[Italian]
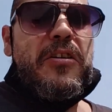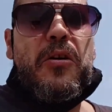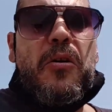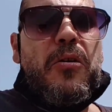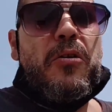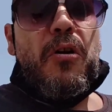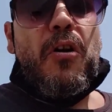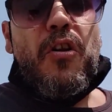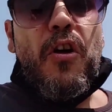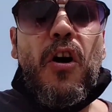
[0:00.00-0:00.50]

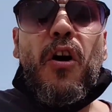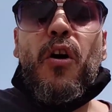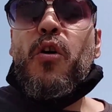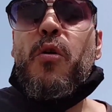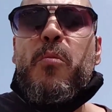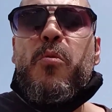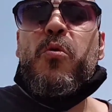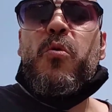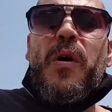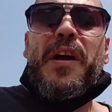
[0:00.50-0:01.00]
io non ho
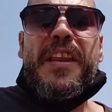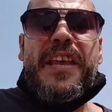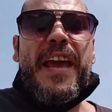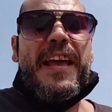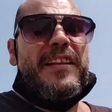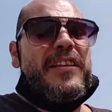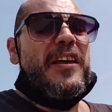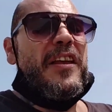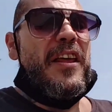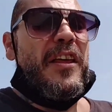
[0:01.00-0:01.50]
comunque
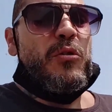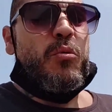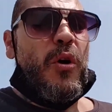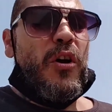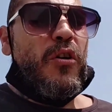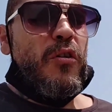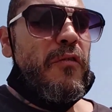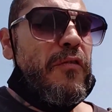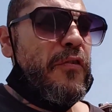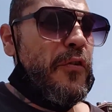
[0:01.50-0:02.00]
niente nei
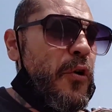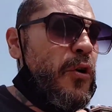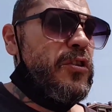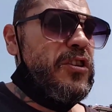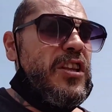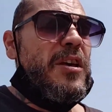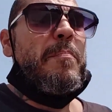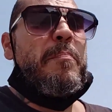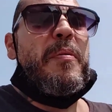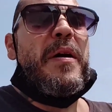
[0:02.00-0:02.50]
tuoi
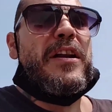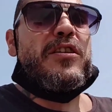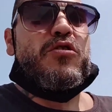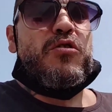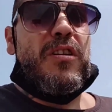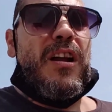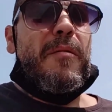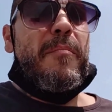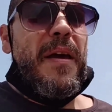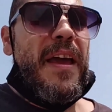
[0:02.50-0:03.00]
confronti
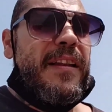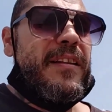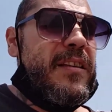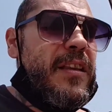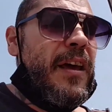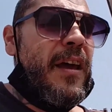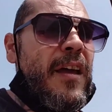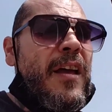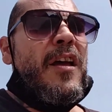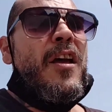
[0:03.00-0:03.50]

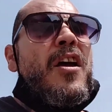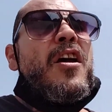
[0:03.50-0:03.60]
personalmente.